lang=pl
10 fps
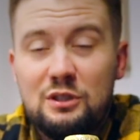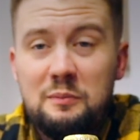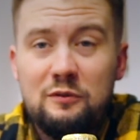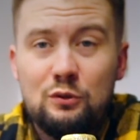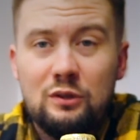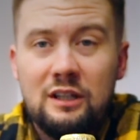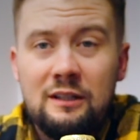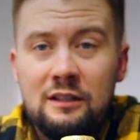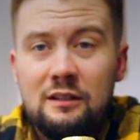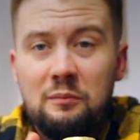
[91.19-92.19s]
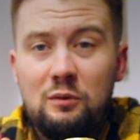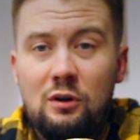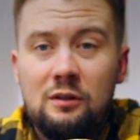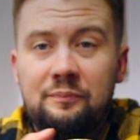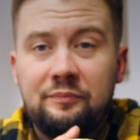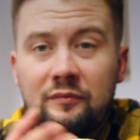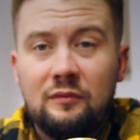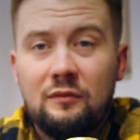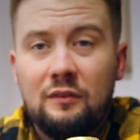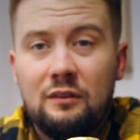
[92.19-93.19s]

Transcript: czyli piwo, które było yy,